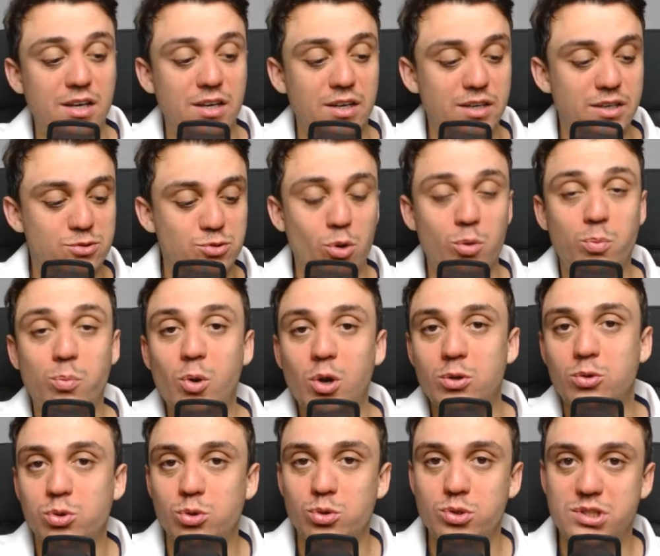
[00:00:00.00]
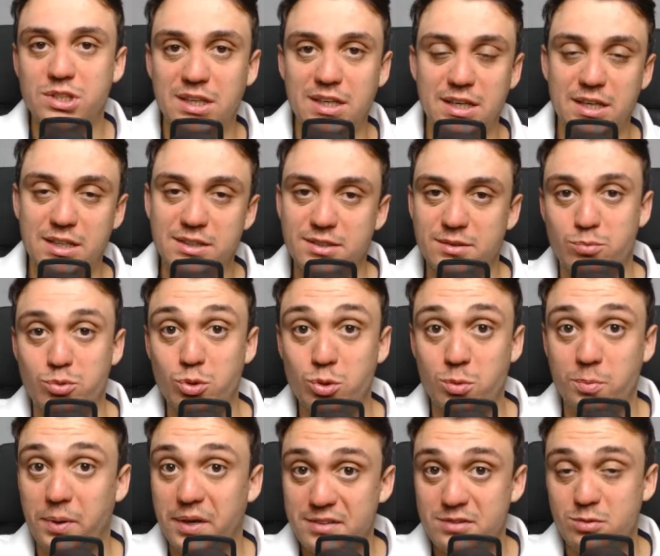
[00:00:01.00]
ee, çok böyle kurcalayan
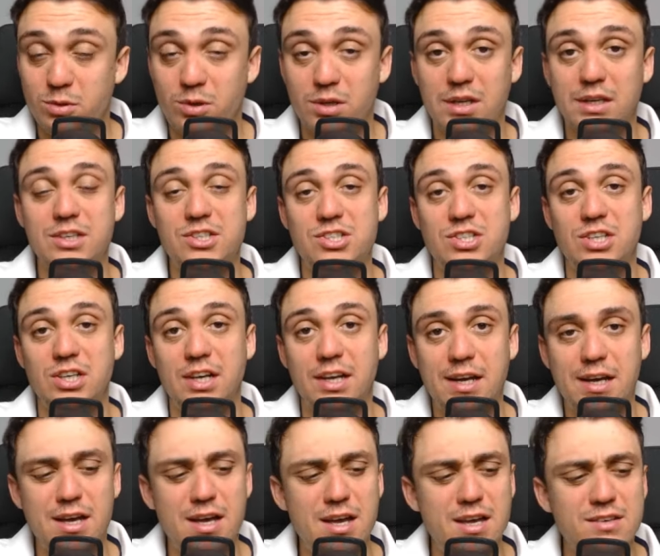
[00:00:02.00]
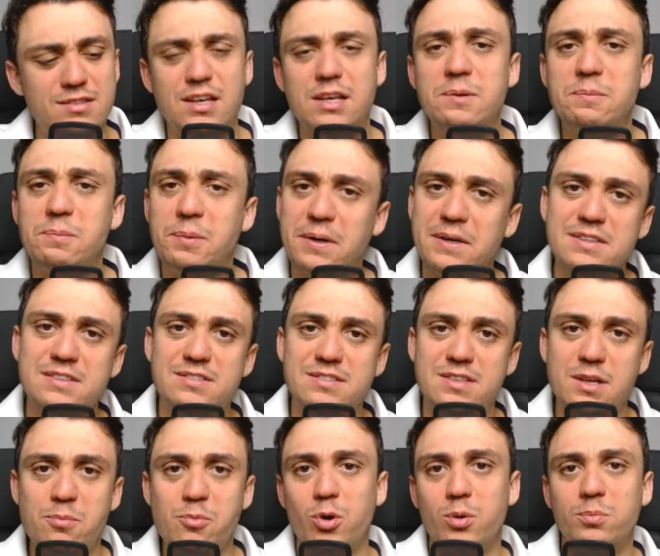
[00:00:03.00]
büyük parası olan kişilere senin paranı
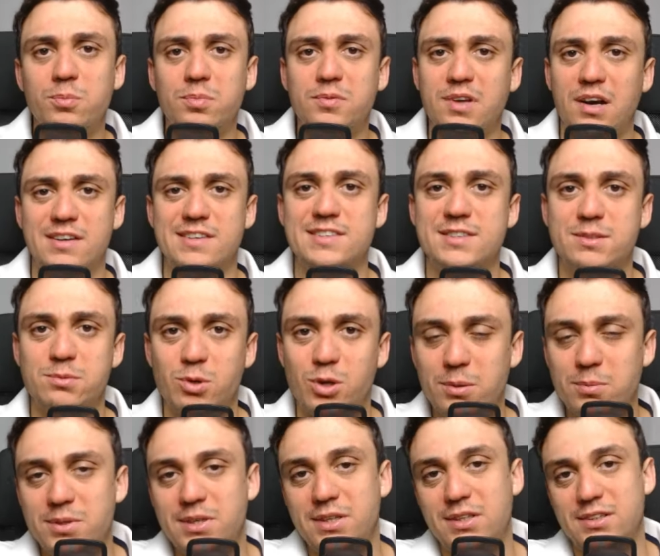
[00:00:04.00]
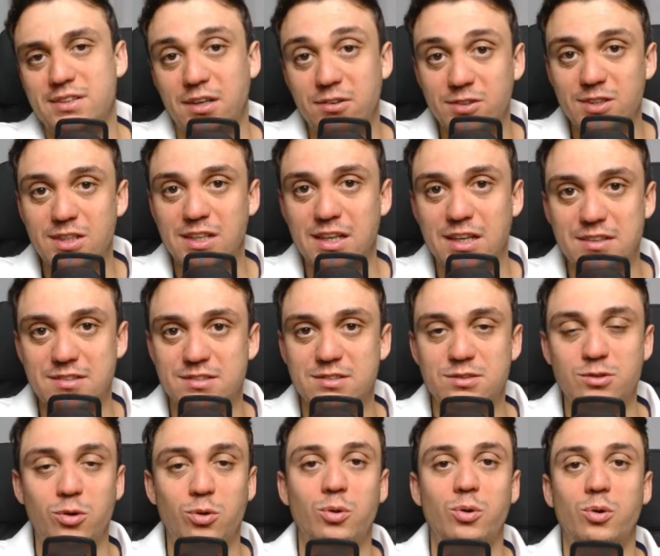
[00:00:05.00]
istemiyorum tarzı böyle bir tavırla
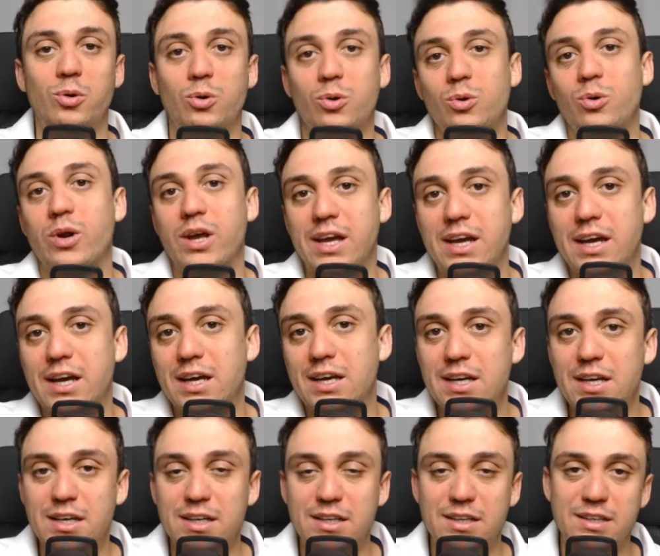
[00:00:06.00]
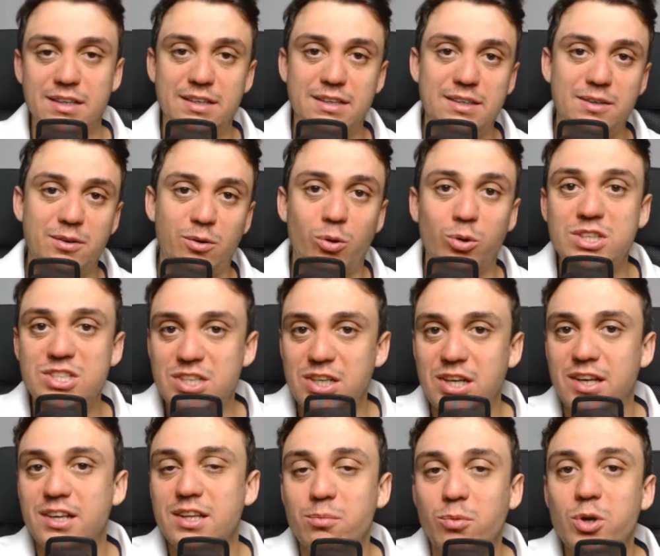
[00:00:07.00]
aslında o, o oraya e, o
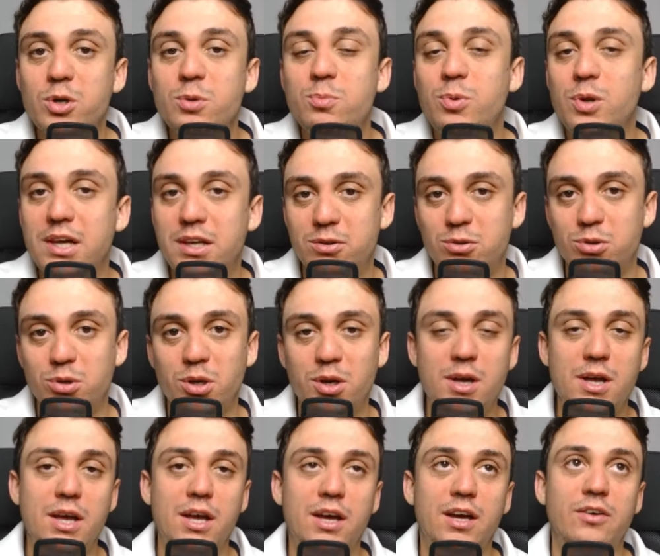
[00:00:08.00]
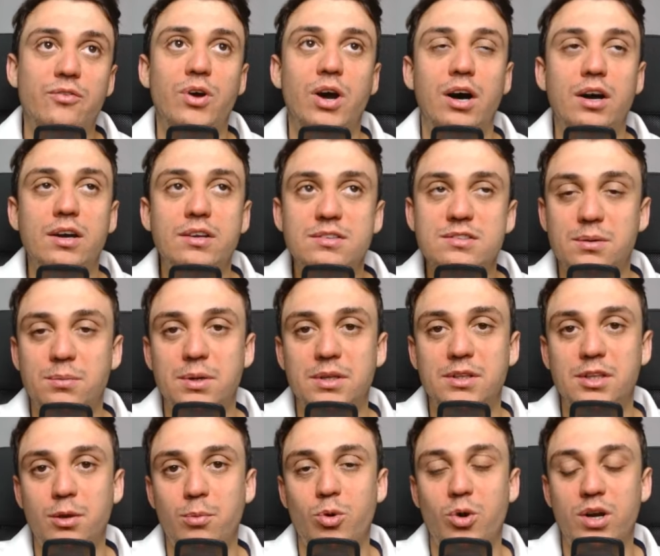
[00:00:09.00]
kişileri de manipüle ediyor ve aynı
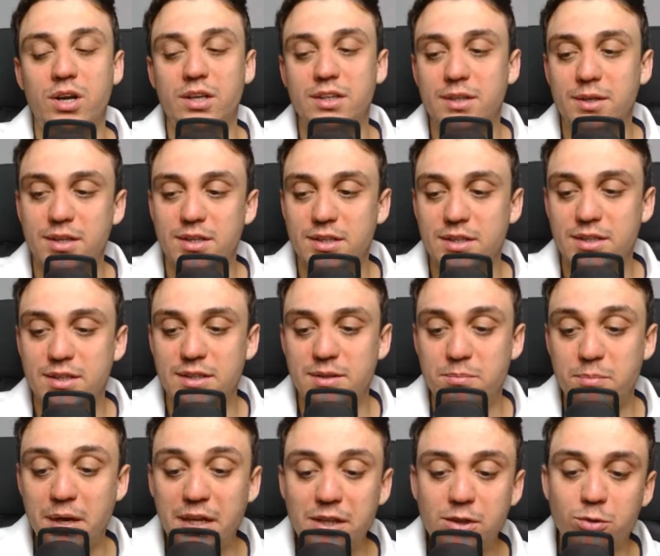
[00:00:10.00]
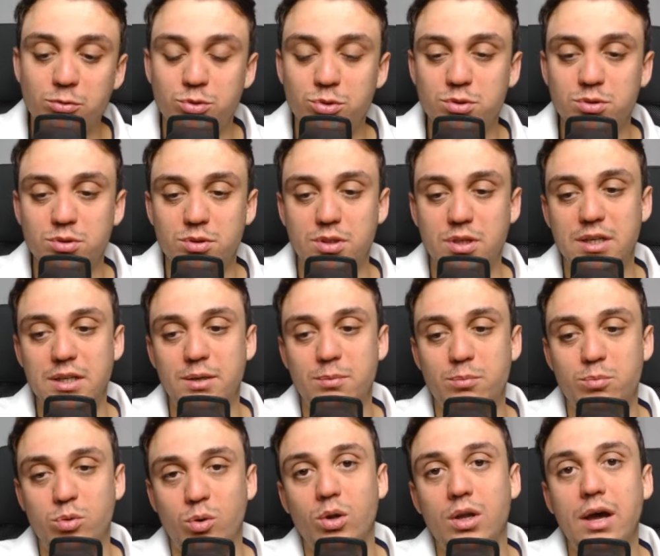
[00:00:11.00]
zamanda bu arada e, Medoff'un
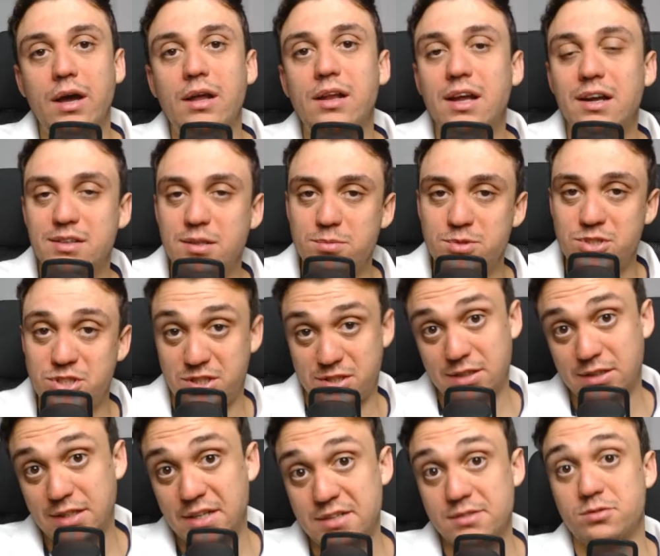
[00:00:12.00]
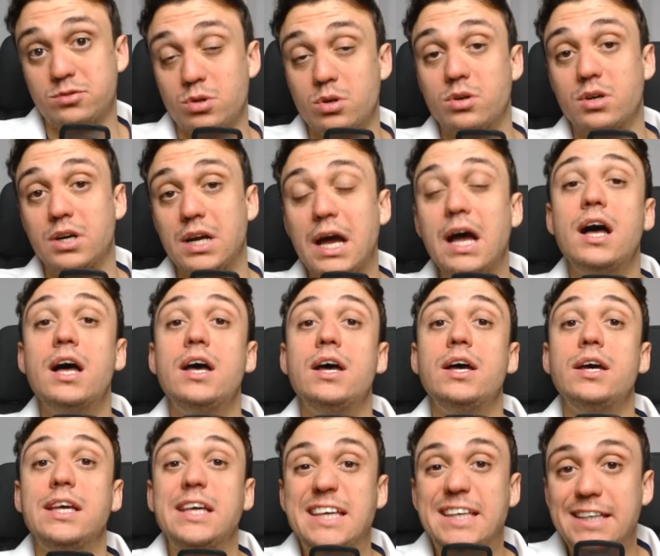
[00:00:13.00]
e, bu olaylar tabii çıktıktan sonra
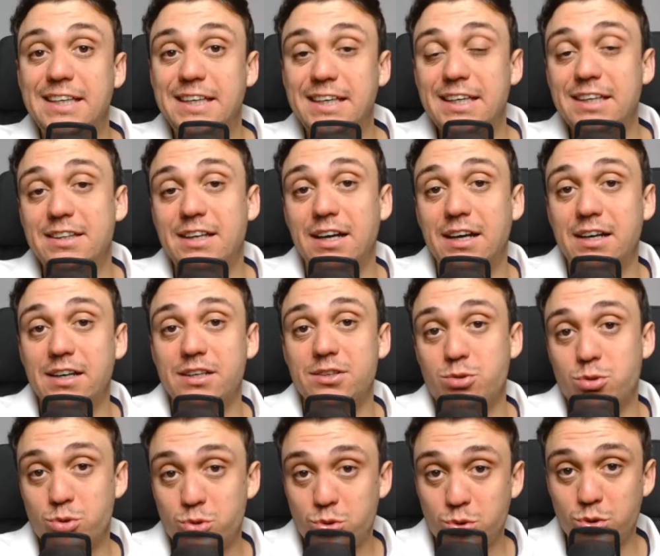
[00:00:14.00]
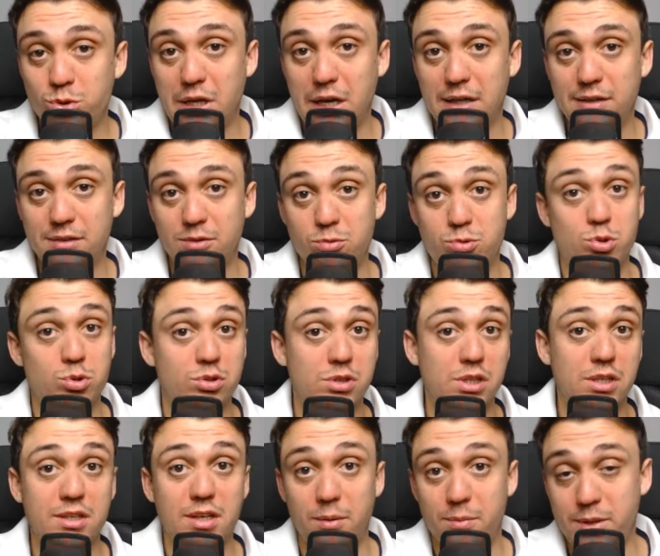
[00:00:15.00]
iki tane çocuğu da
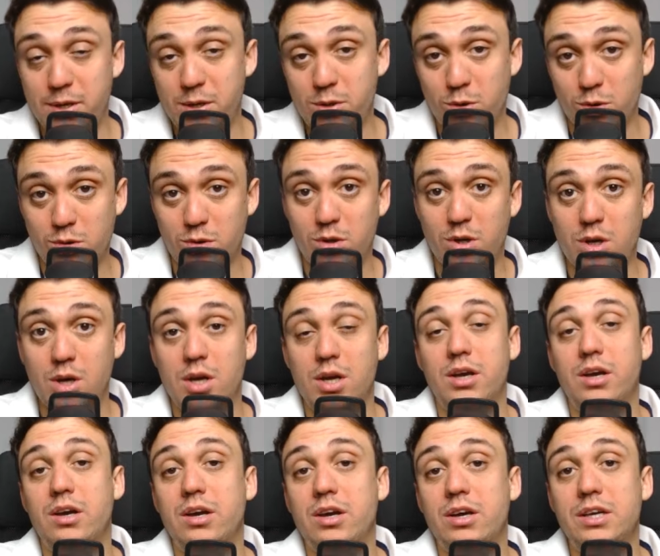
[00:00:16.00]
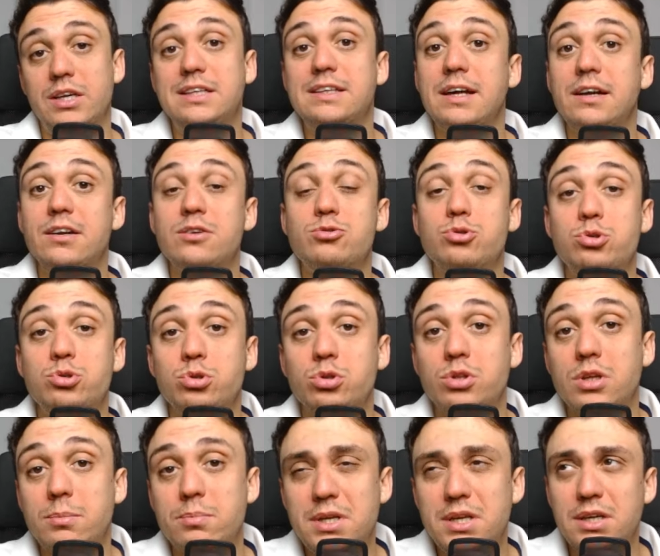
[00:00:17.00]
çocukların haberi yok e, iki tane çocuğu
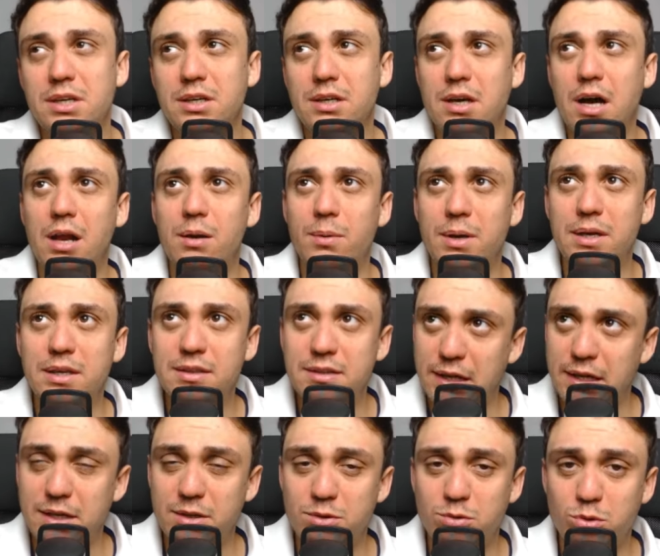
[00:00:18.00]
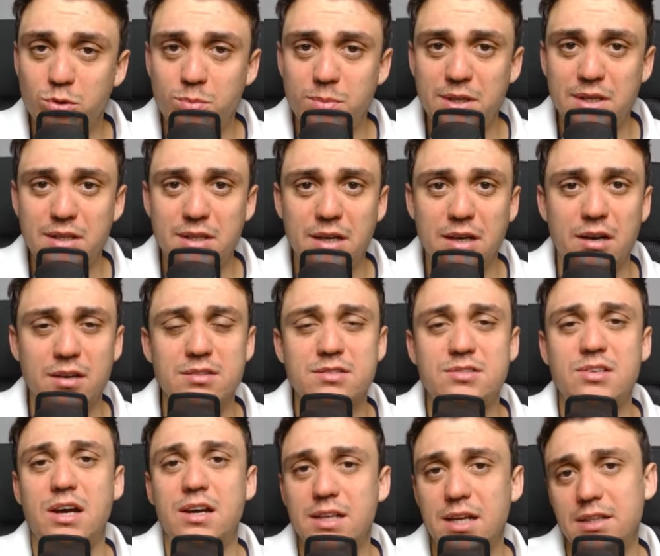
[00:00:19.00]
da biri galiba intihar ediyordu biri de
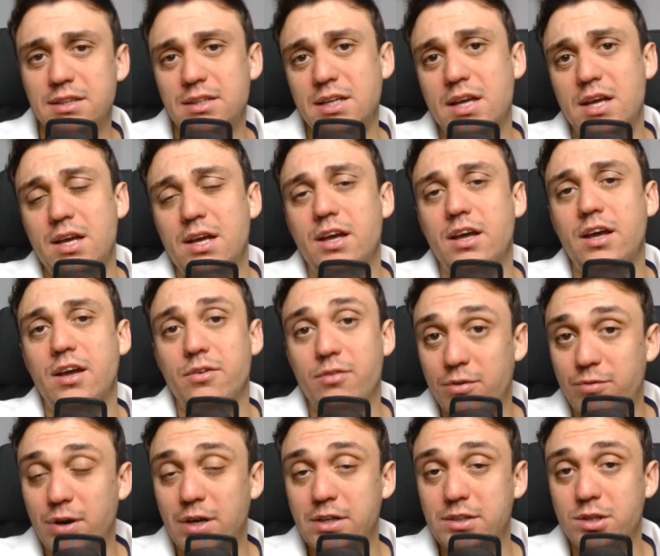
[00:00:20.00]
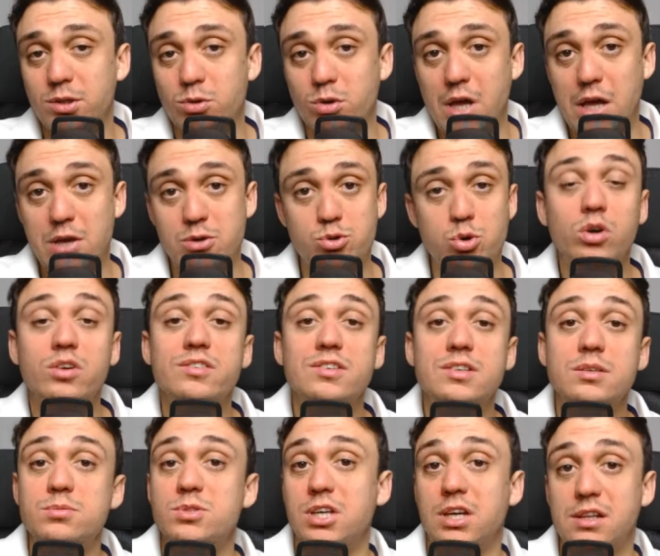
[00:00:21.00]
kanserden e, vefat ediyor. Yani çok
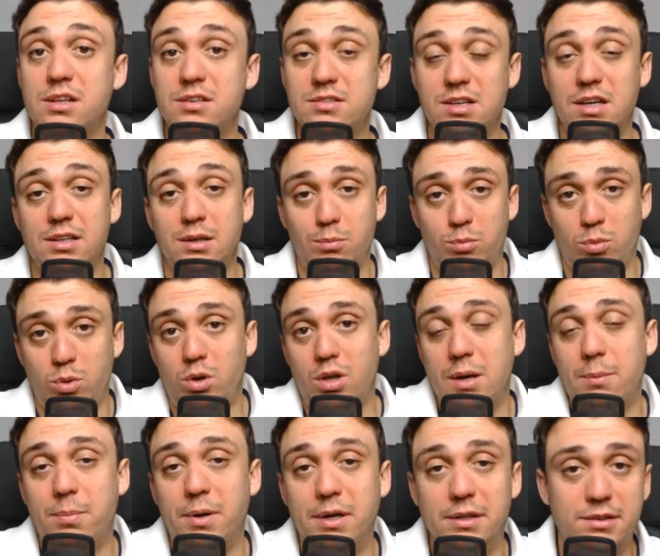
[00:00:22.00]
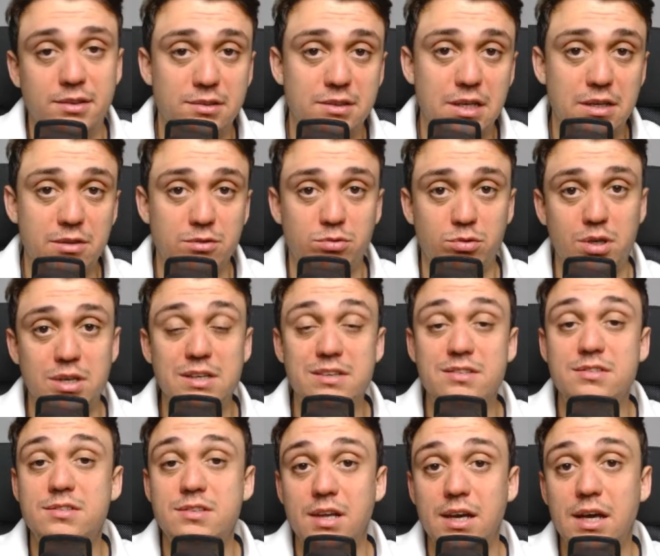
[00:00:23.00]
hızlı bir şekilde zaten bu olay patladıktan sonra
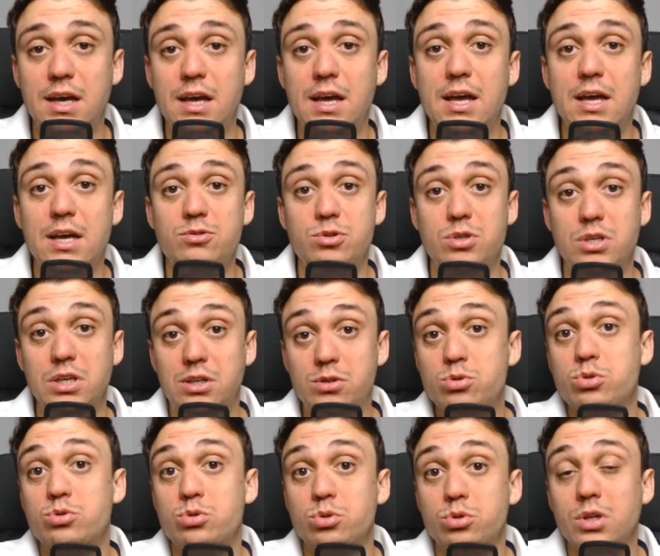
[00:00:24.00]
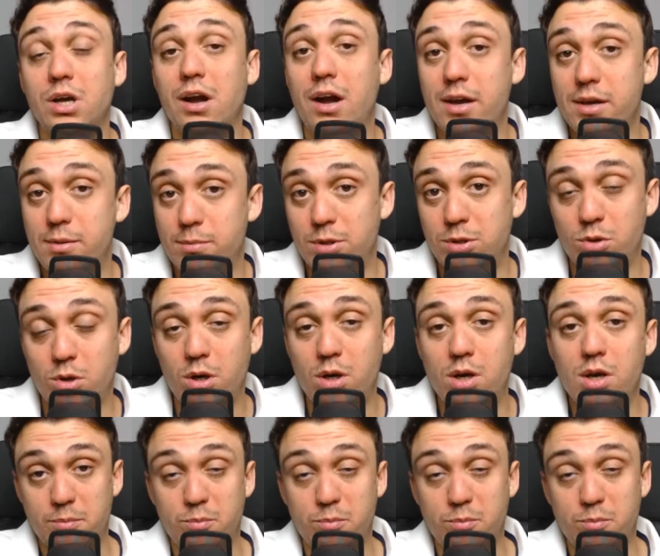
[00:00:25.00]
ikisi de iki çocuğunu da kaybediyor.